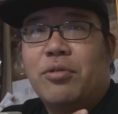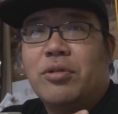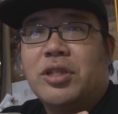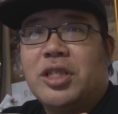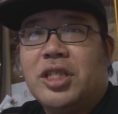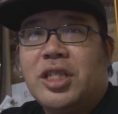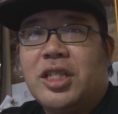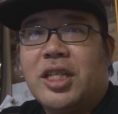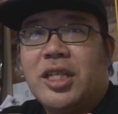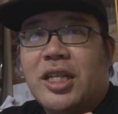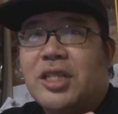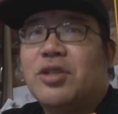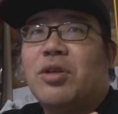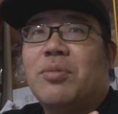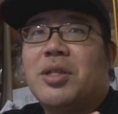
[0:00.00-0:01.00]
こっちに
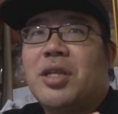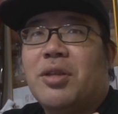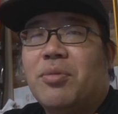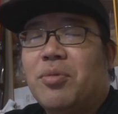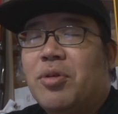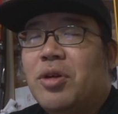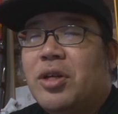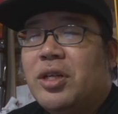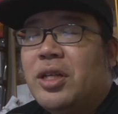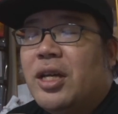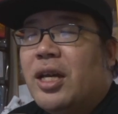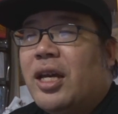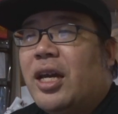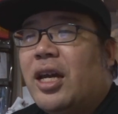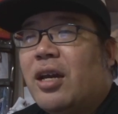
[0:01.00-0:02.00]
出しておきますけども、
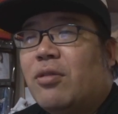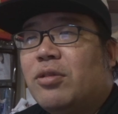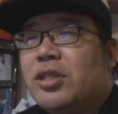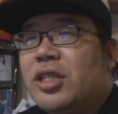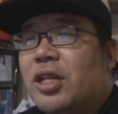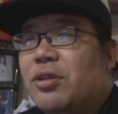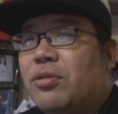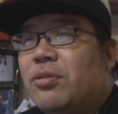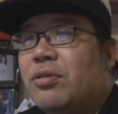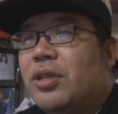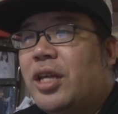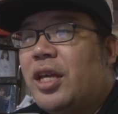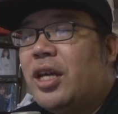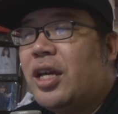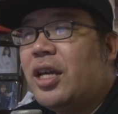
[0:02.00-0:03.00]
えー、こちらの方
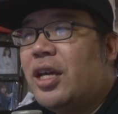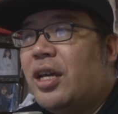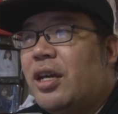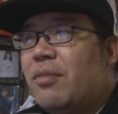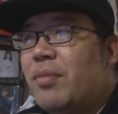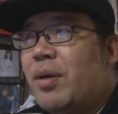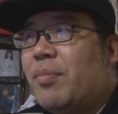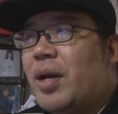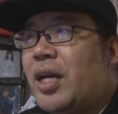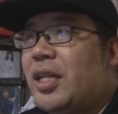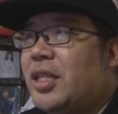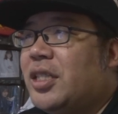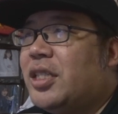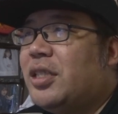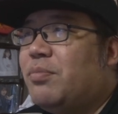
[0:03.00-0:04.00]
で、まあ、
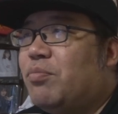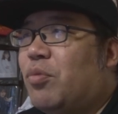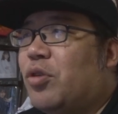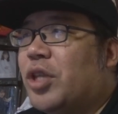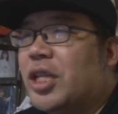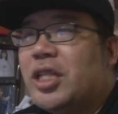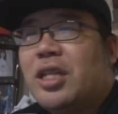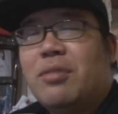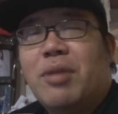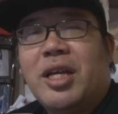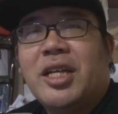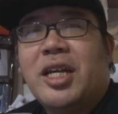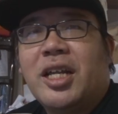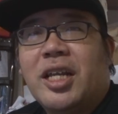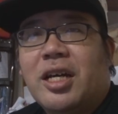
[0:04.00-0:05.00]
毎日1本出せれば
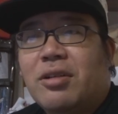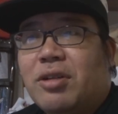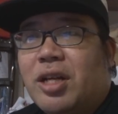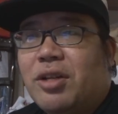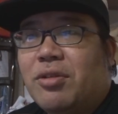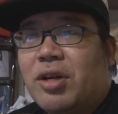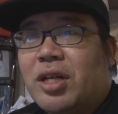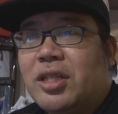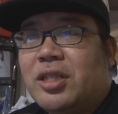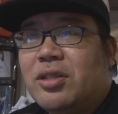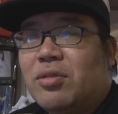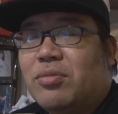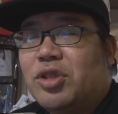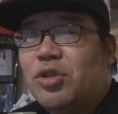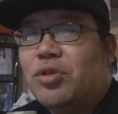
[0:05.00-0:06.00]
いいかなぐらいの感じ
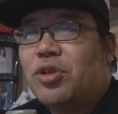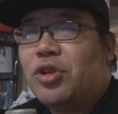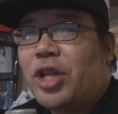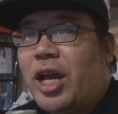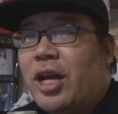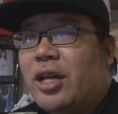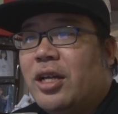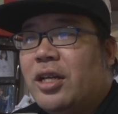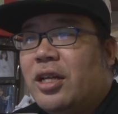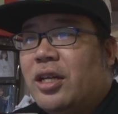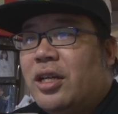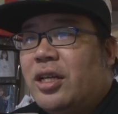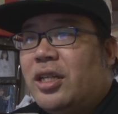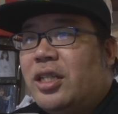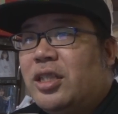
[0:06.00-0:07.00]
のショートな
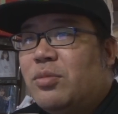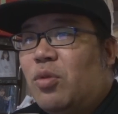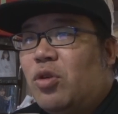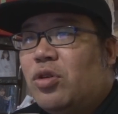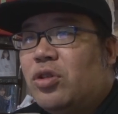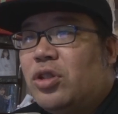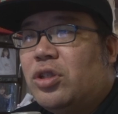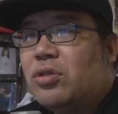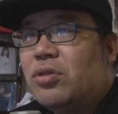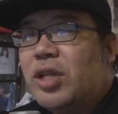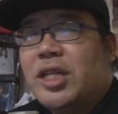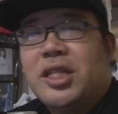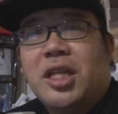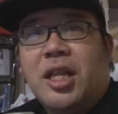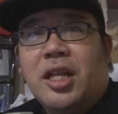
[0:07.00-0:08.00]
一問クイズを
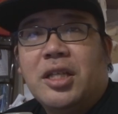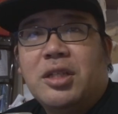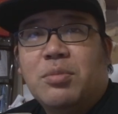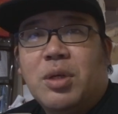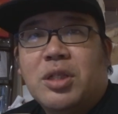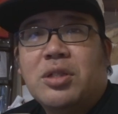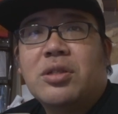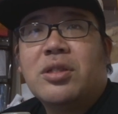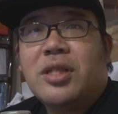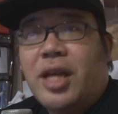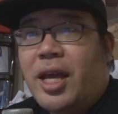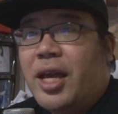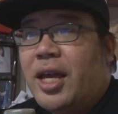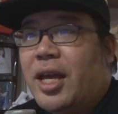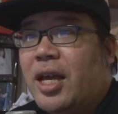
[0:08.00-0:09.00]
出してたりしますんで
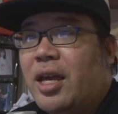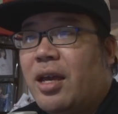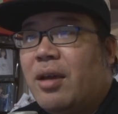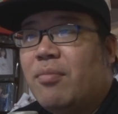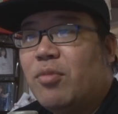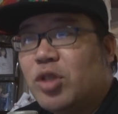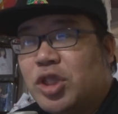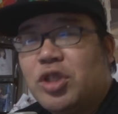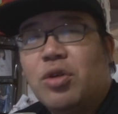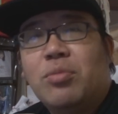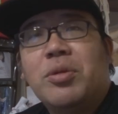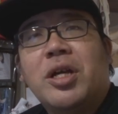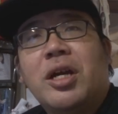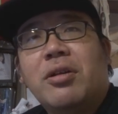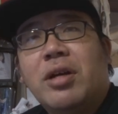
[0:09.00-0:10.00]
もし興
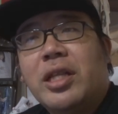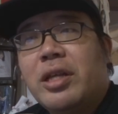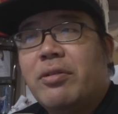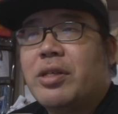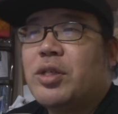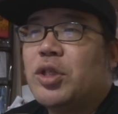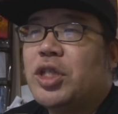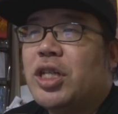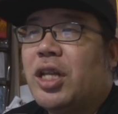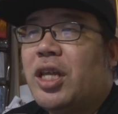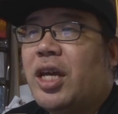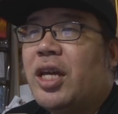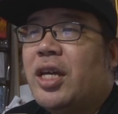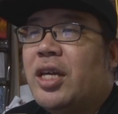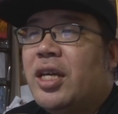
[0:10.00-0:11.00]
味がある方はそちら
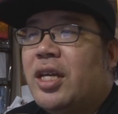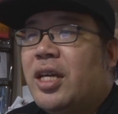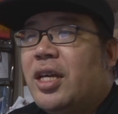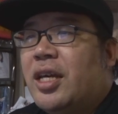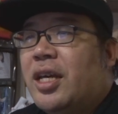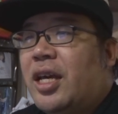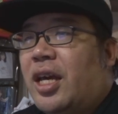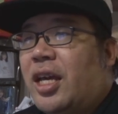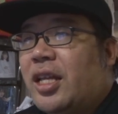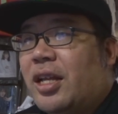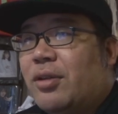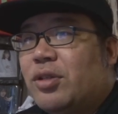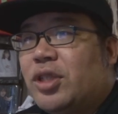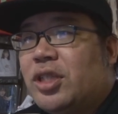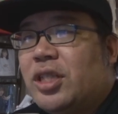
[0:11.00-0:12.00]
で、えー、
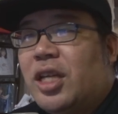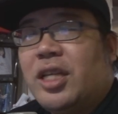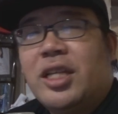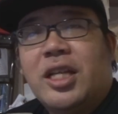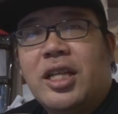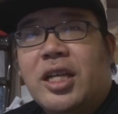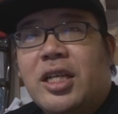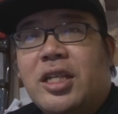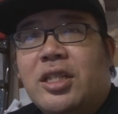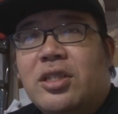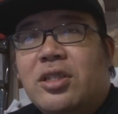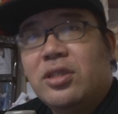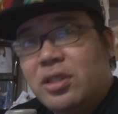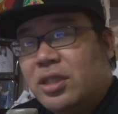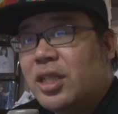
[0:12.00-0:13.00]
楽しんでいただき
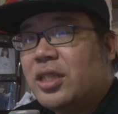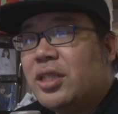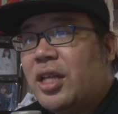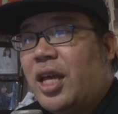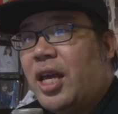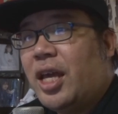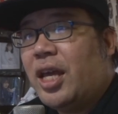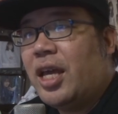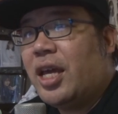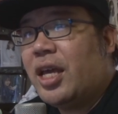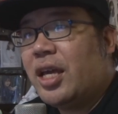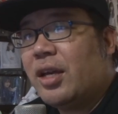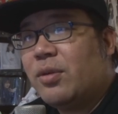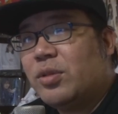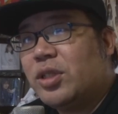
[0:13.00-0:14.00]
つですね
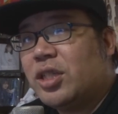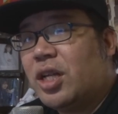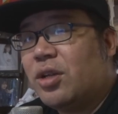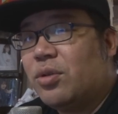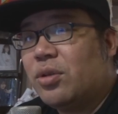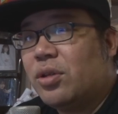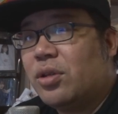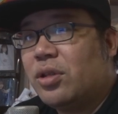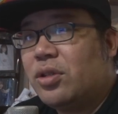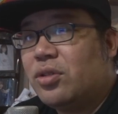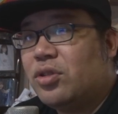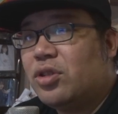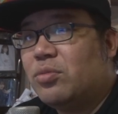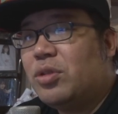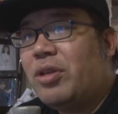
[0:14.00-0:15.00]
こちらの
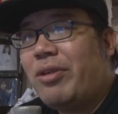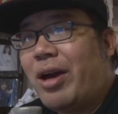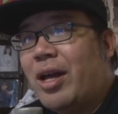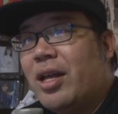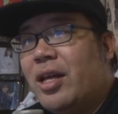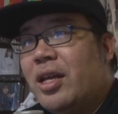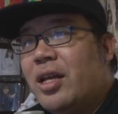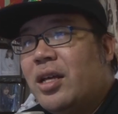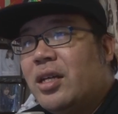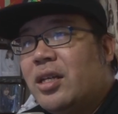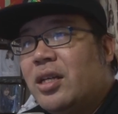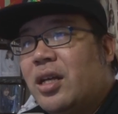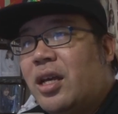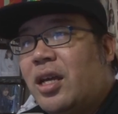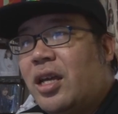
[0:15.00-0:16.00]
YouTube では、
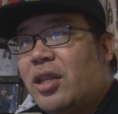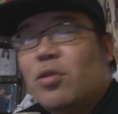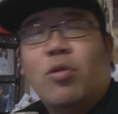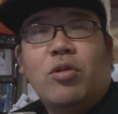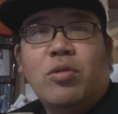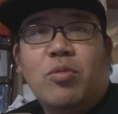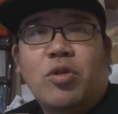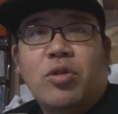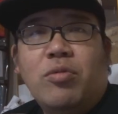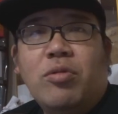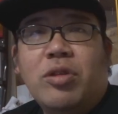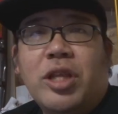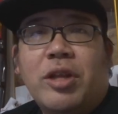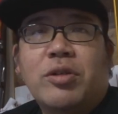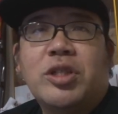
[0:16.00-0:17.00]
えー、トークもの
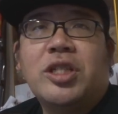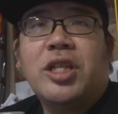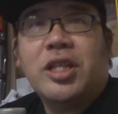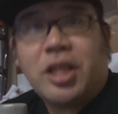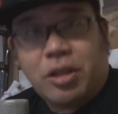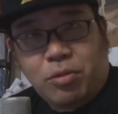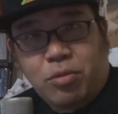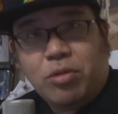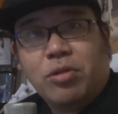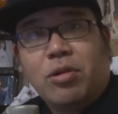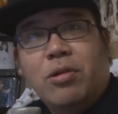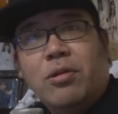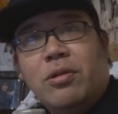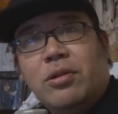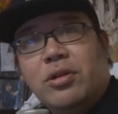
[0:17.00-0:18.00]
を楽しんでいただこう
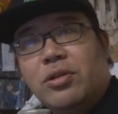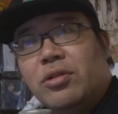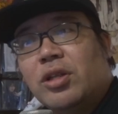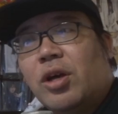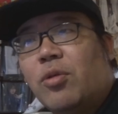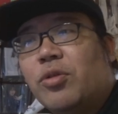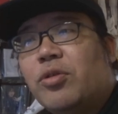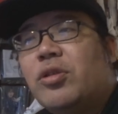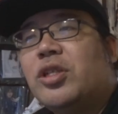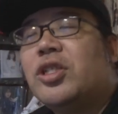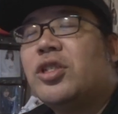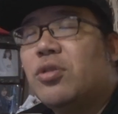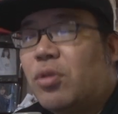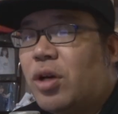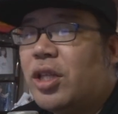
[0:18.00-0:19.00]
といったことに
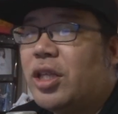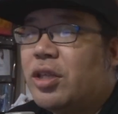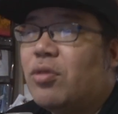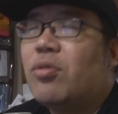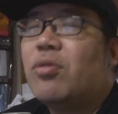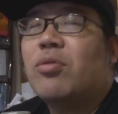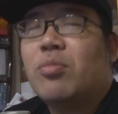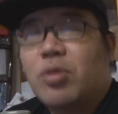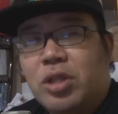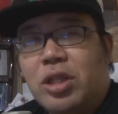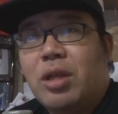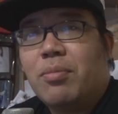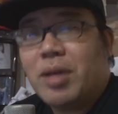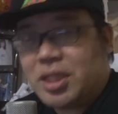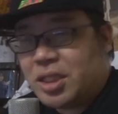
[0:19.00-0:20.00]
しようかなと思っ
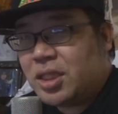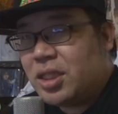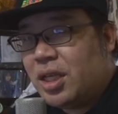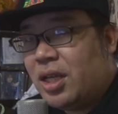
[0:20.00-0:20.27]
てます